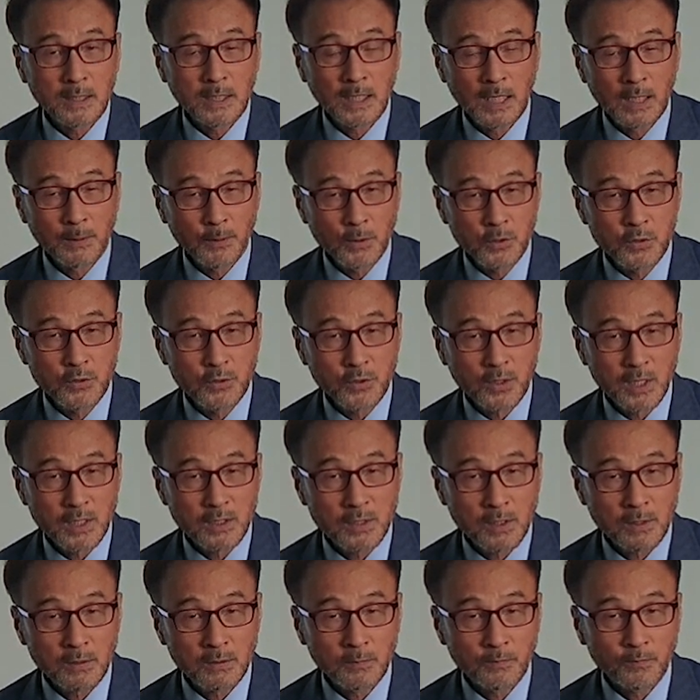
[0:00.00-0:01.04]
일본
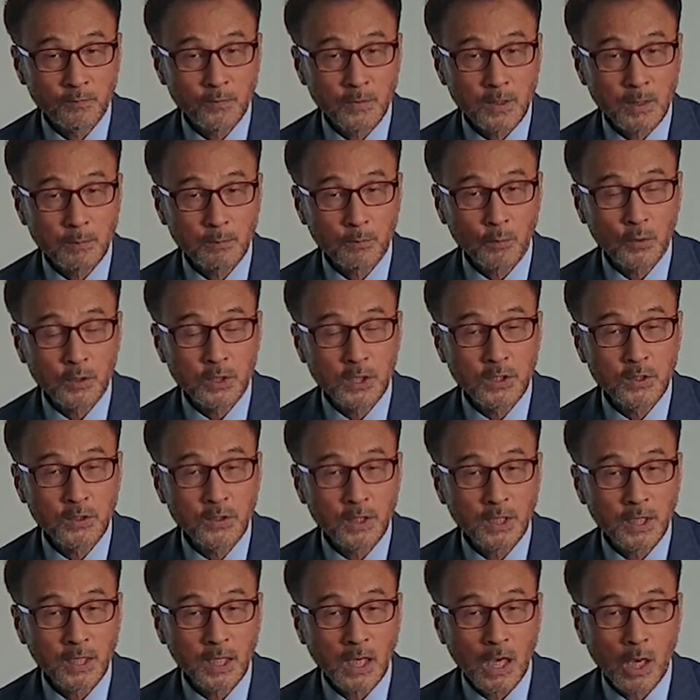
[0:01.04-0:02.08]
측에서는
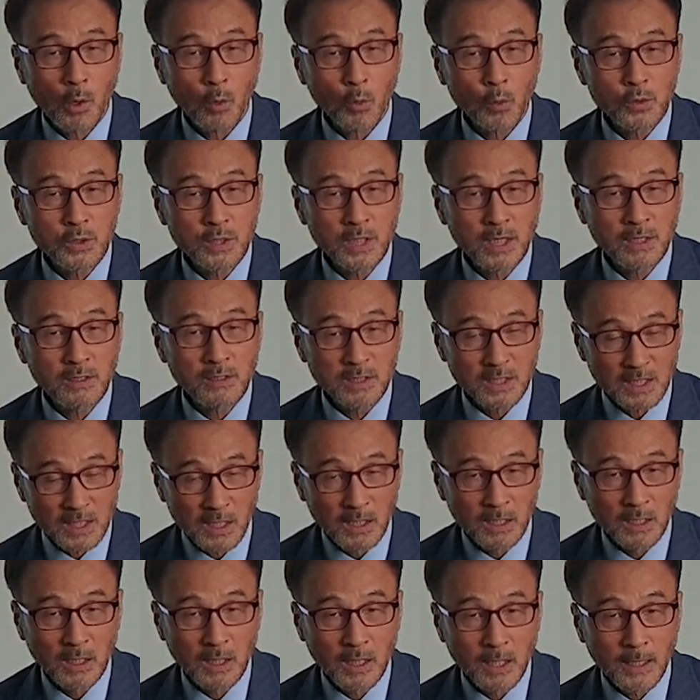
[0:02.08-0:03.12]
본인들이 하고자 하는
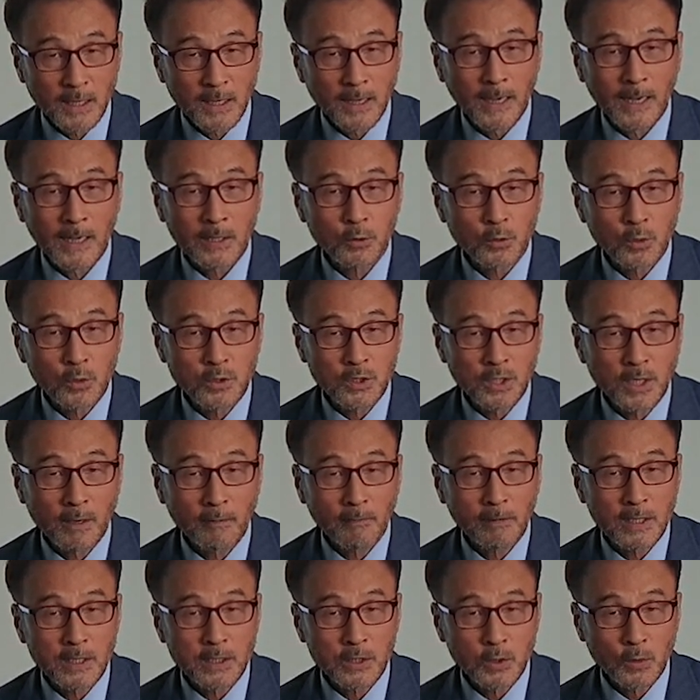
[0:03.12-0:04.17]
일, 했던 일에
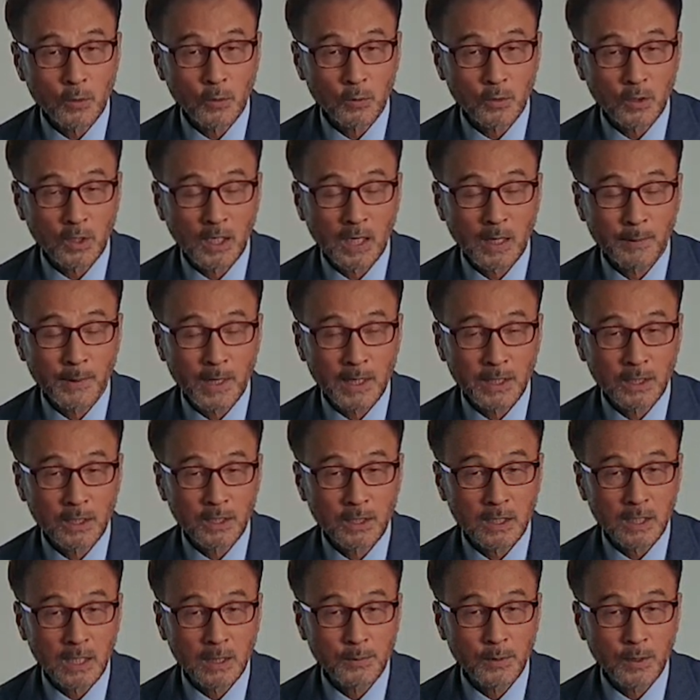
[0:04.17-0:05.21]
관한 기록들이 남아있기
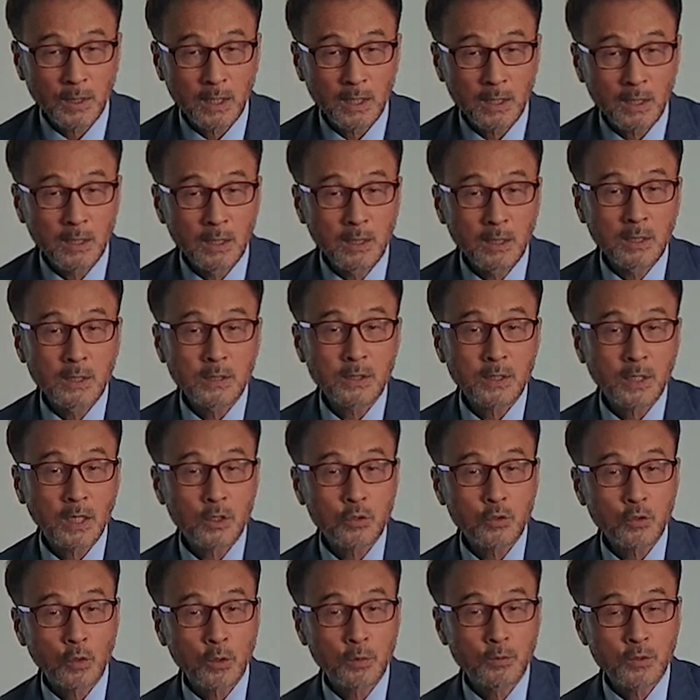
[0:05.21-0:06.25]
때문에
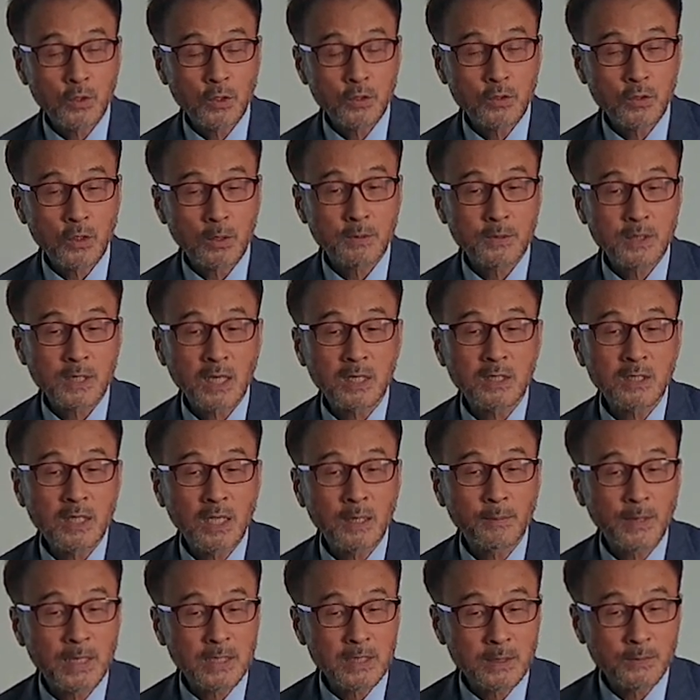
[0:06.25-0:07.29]
제가 조금 전처럼
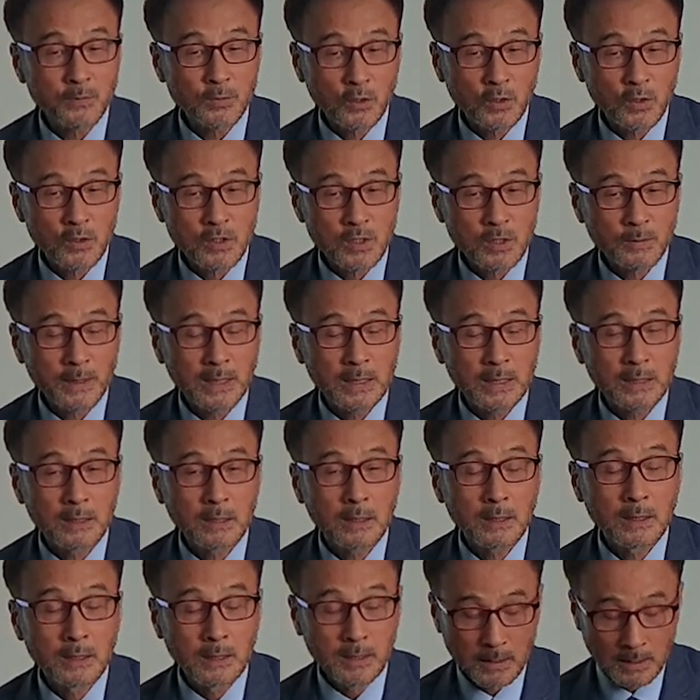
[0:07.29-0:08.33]
상세히 말씀드렸지만
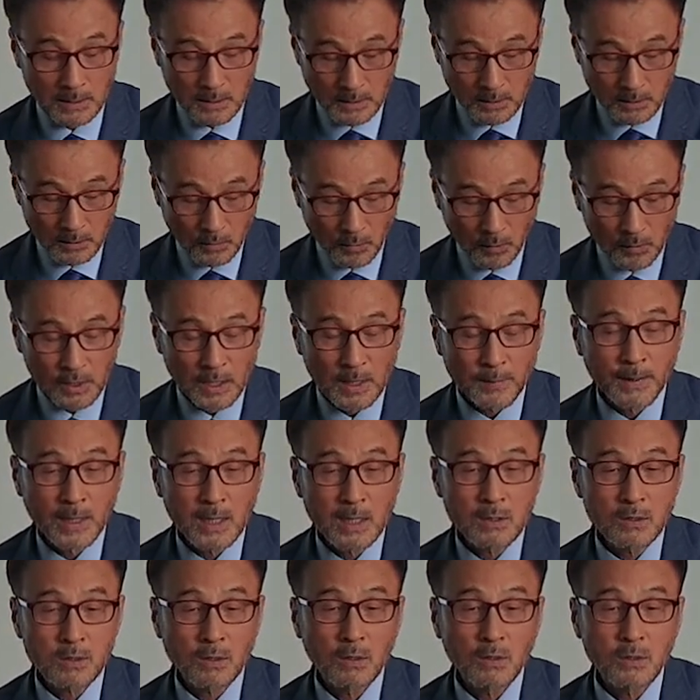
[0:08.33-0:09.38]
거기에
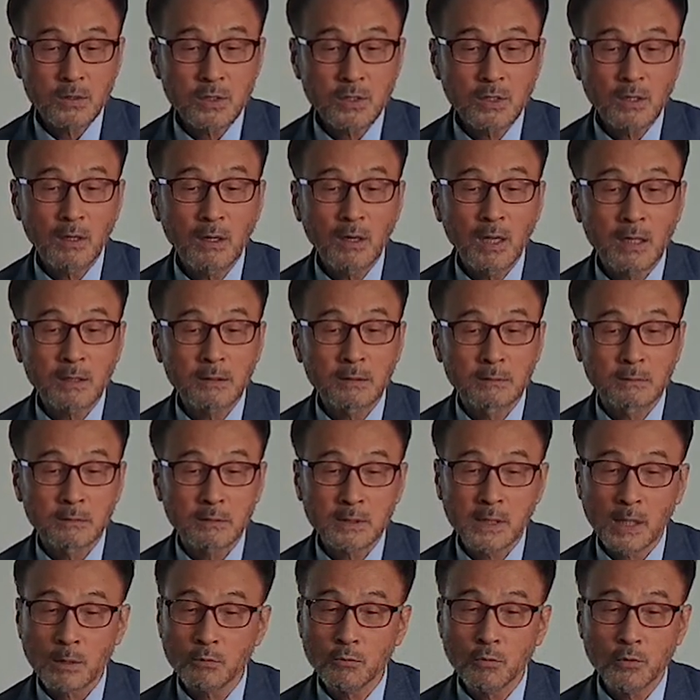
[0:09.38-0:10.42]
반해서 신라는
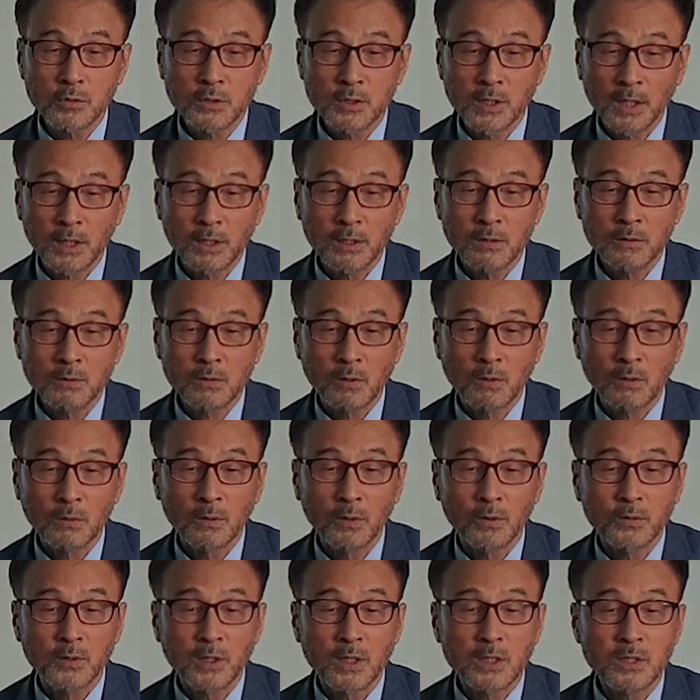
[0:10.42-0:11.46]
삼국사기는 그런
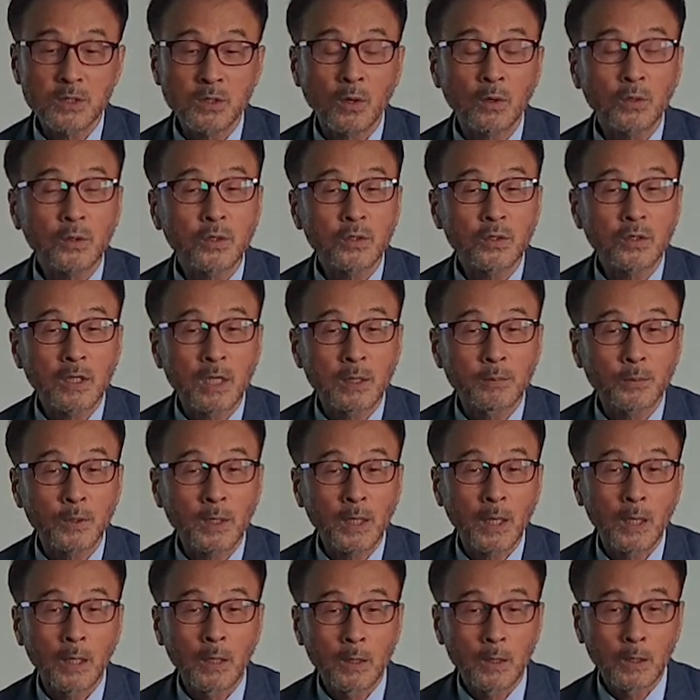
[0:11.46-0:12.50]
것들이 적기
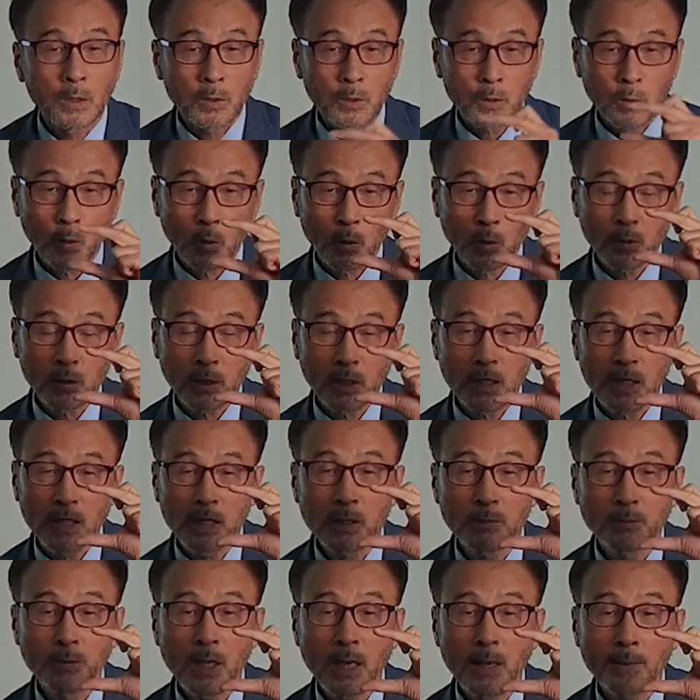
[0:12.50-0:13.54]
때문에 이렇게
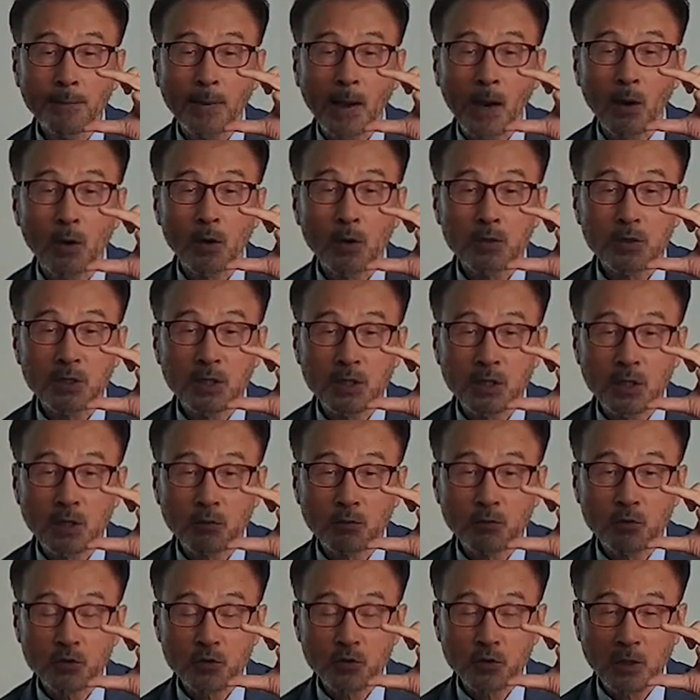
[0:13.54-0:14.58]
일부의 방어 체제를
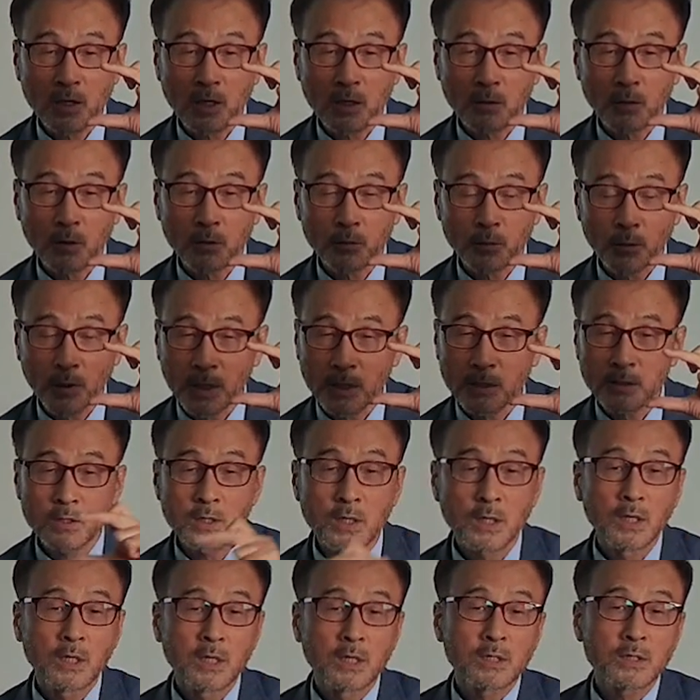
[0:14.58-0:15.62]
구축한 것 외에는
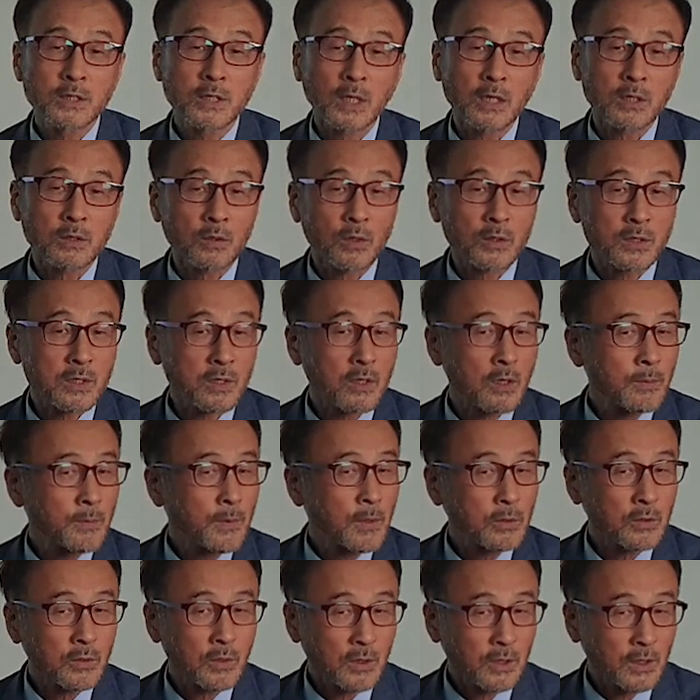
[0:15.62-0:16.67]
제가 더 이상
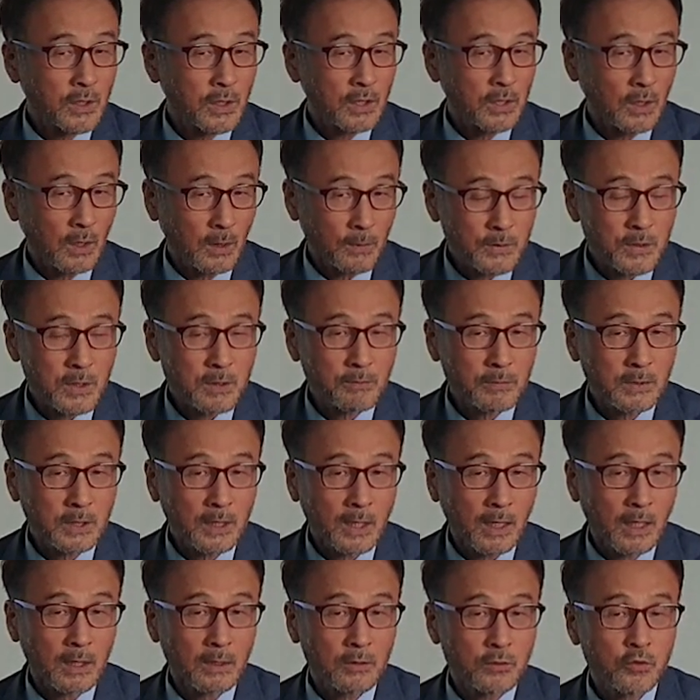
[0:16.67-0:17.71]
설명을 드릴 길이 없습니다.